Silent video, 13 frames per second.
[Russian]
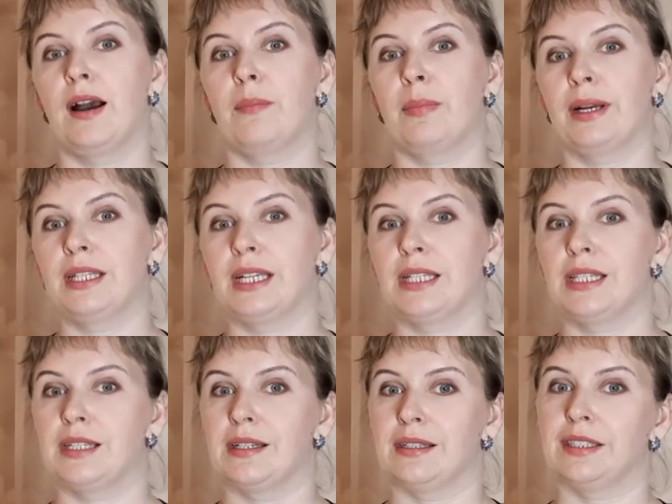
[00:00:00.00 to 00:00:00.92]

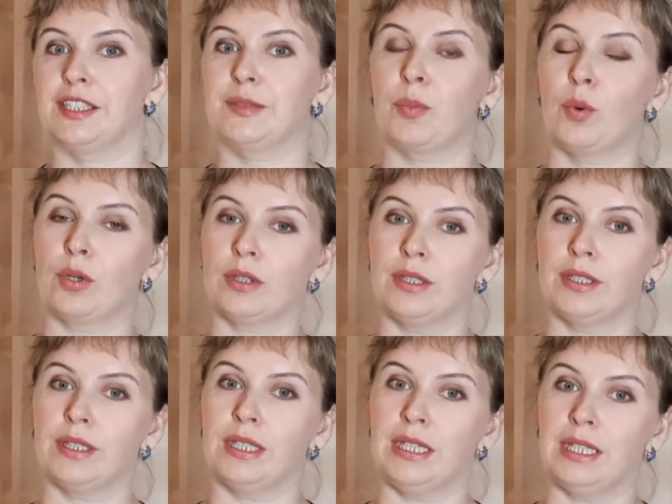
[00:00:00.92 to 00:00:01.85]
Понятие спорт
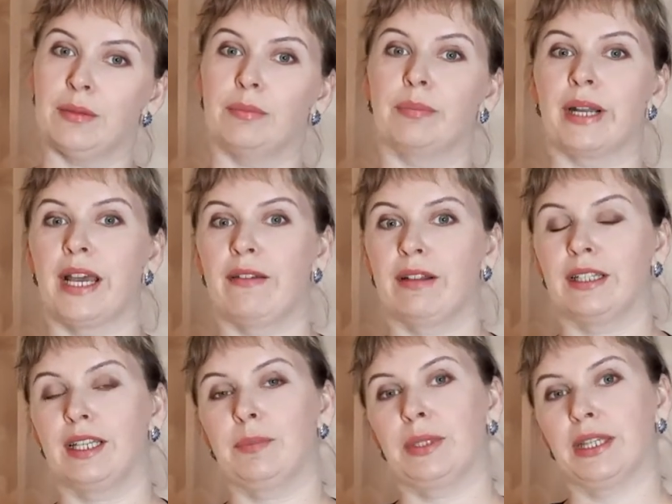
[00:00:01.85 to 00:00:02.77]
и
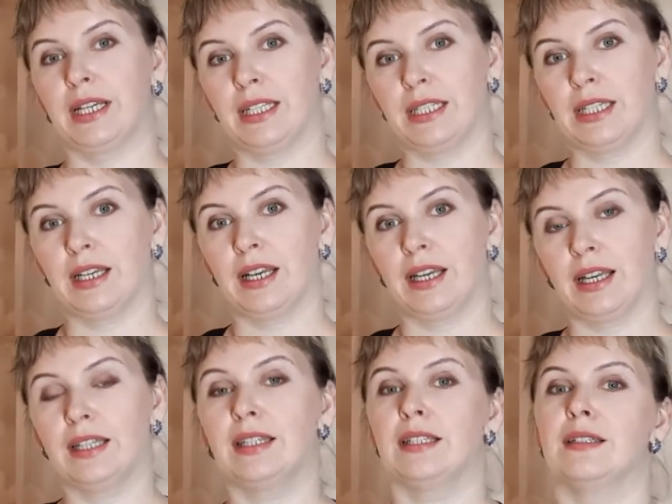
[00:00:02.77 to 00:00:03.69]
правильное питание –
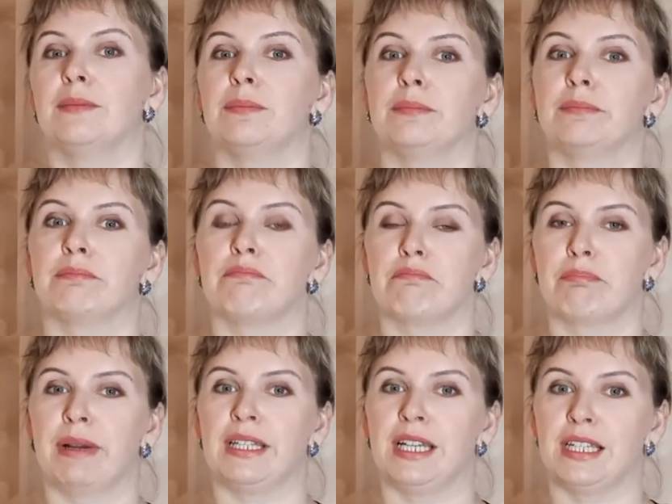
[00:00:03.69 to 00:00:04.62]
это
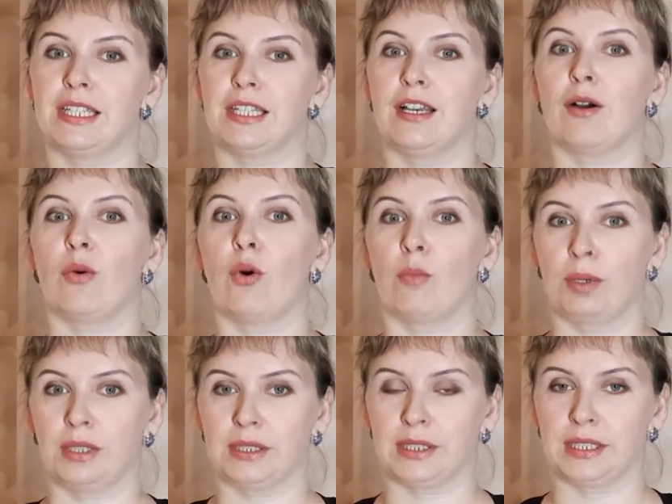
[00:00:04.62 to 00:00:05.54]
понятие
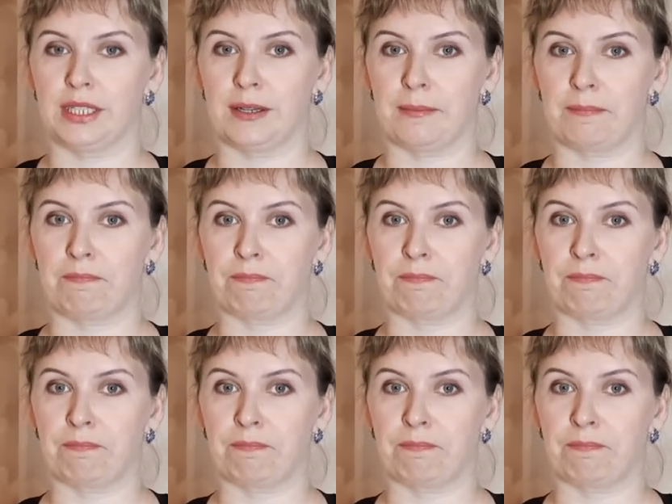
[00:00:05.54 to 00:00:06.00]
комплексное.